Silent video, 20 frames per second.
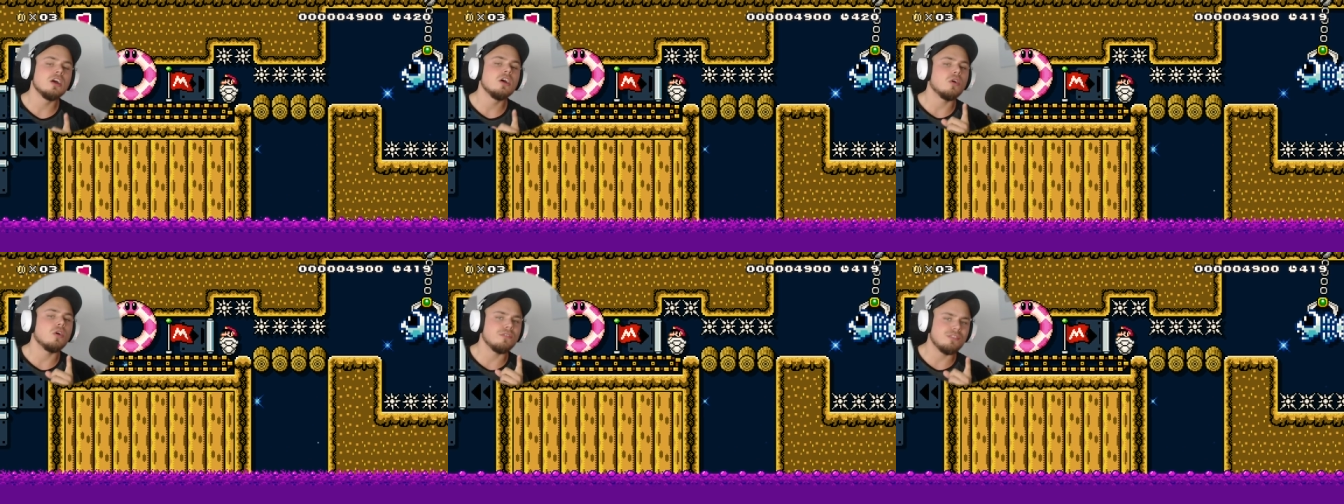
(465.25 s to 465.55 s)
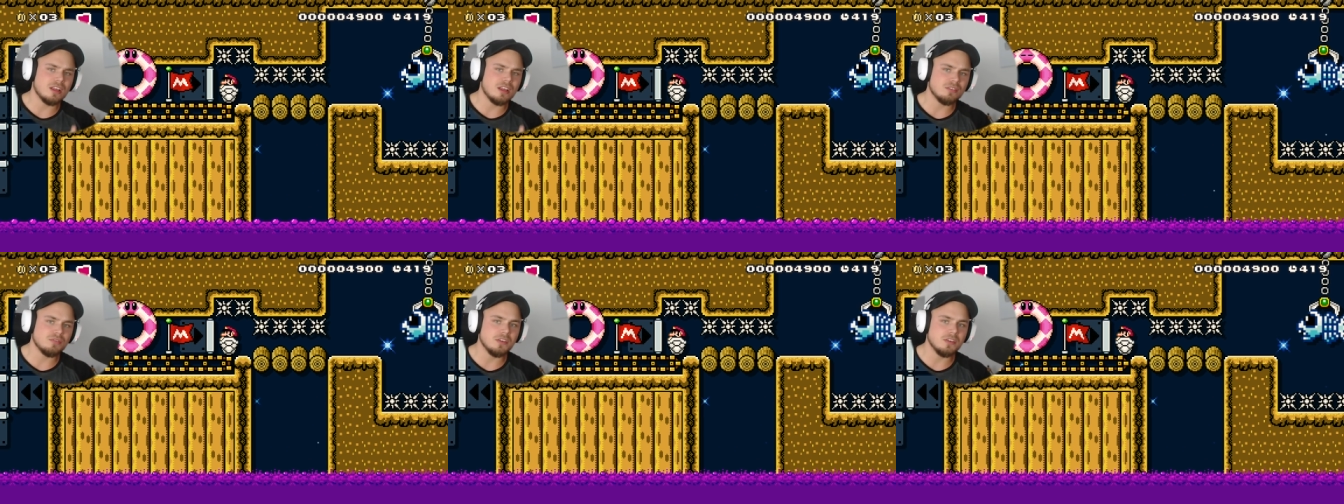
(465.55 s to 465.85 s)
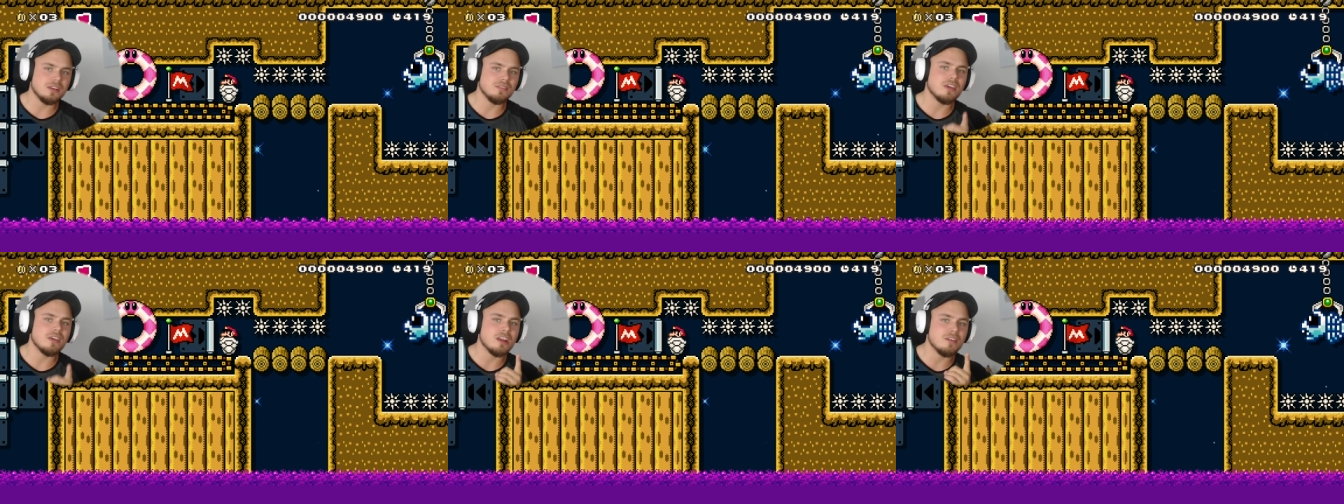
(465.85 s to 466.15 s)
und
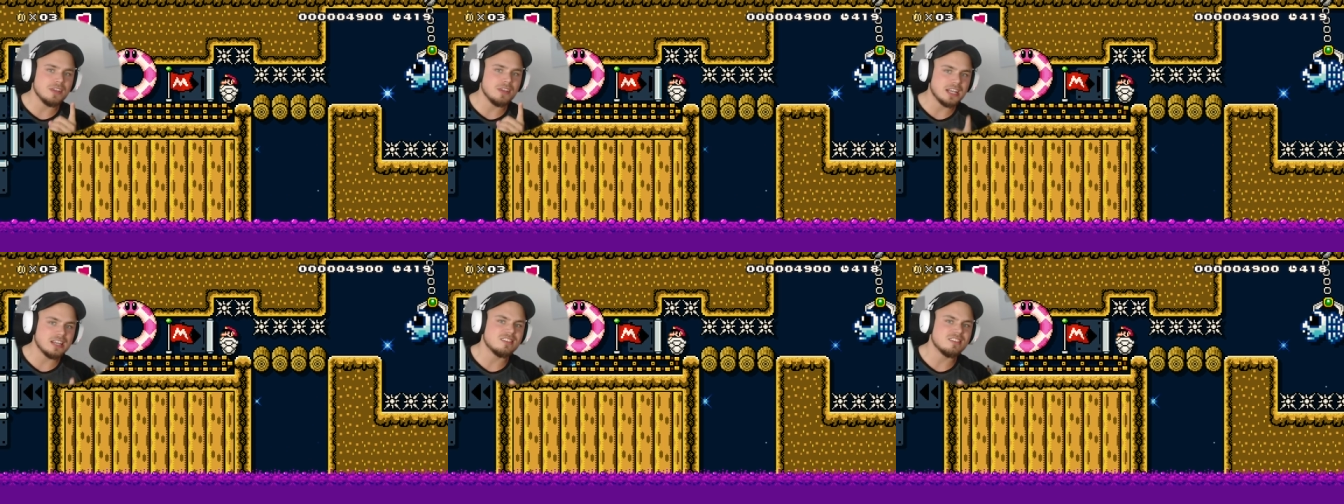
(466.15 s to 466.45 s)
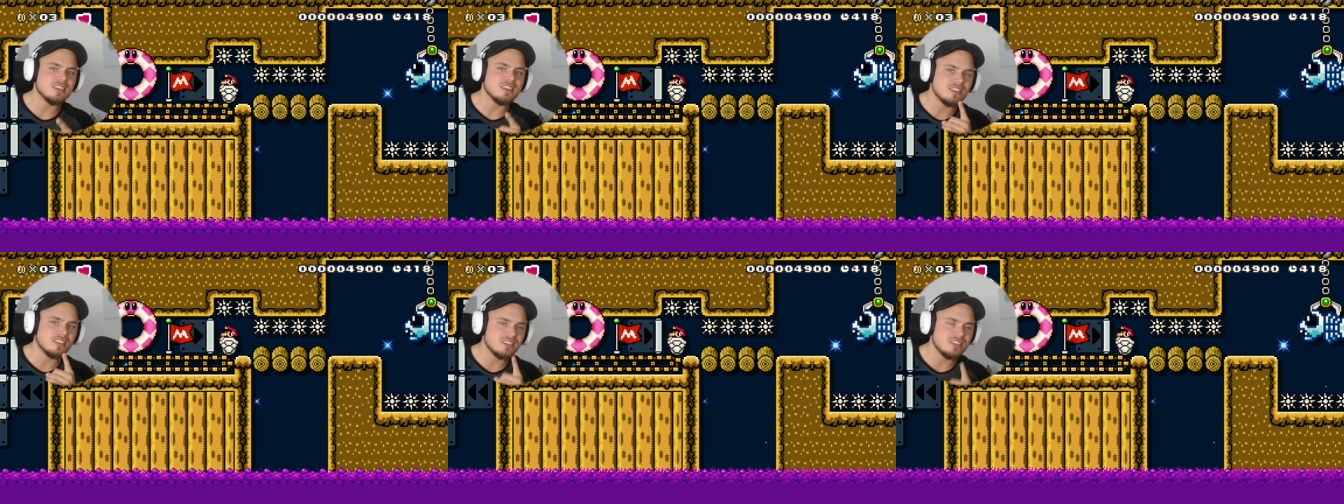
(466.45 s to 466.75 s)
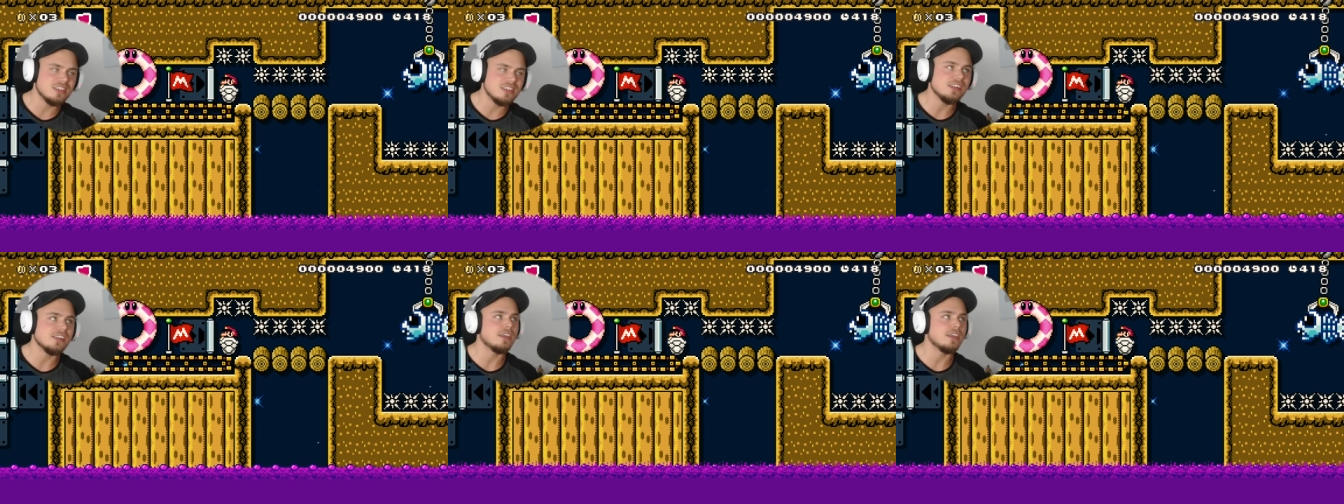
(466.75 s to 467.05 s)
deswegen werden wir jetzt ins
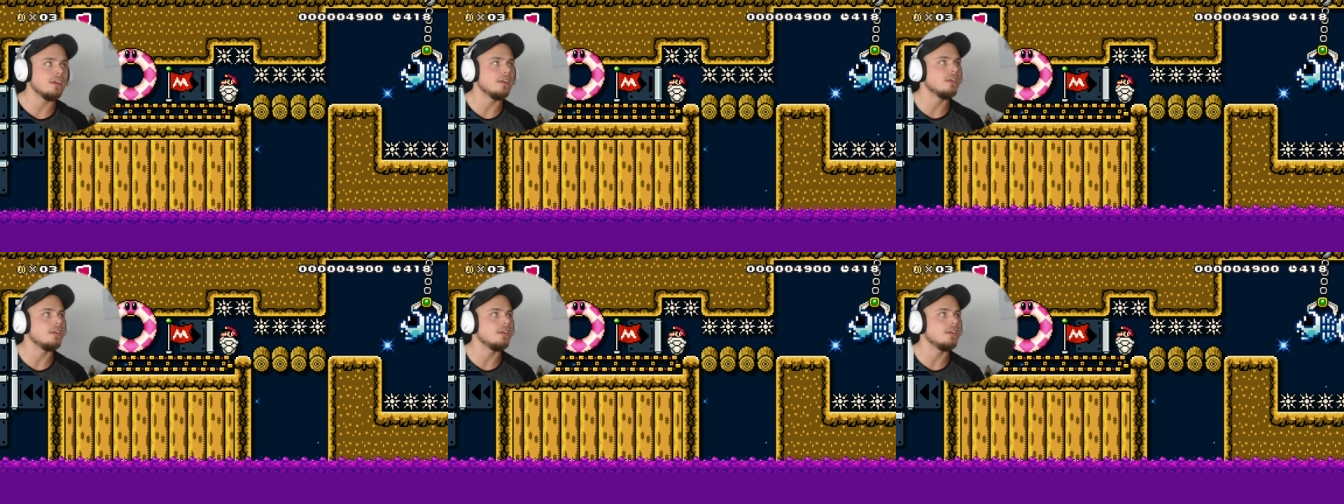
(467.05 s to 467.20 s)
Ziel gehen.